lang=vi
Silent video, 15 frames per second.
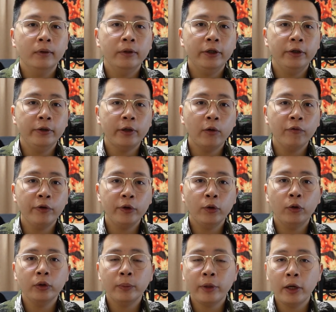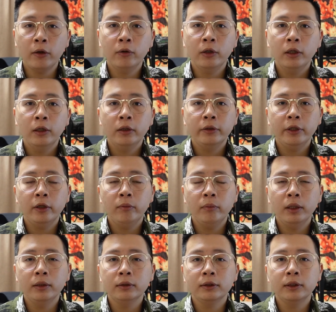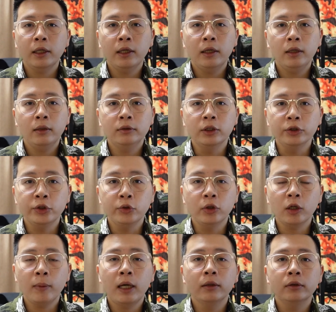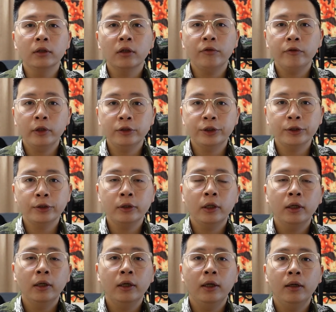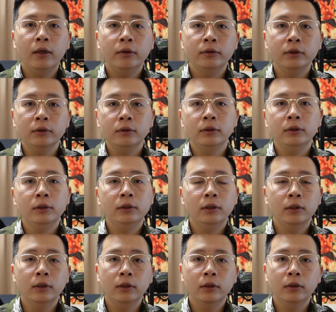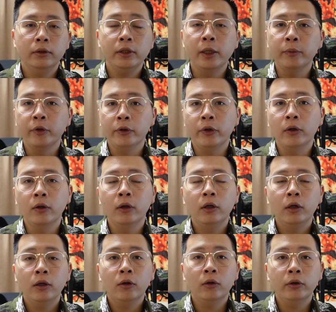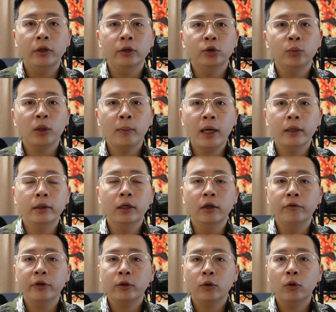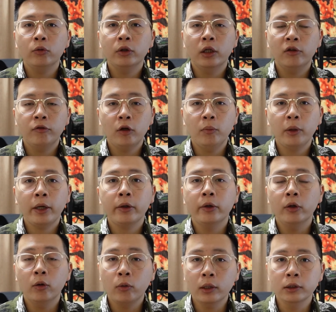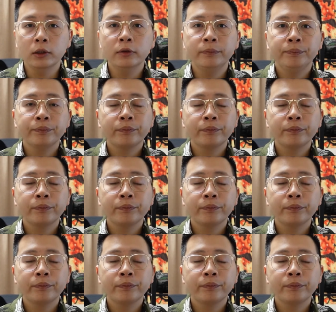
Thì trong video tiếp theo thì mình sẽ giới thiệu tới các bạn những cái feature hay là những cái uh, điểm nhỏ nhỏ có thể giúp các bạn uh, viết code Terraform cách hiệu quả hơn.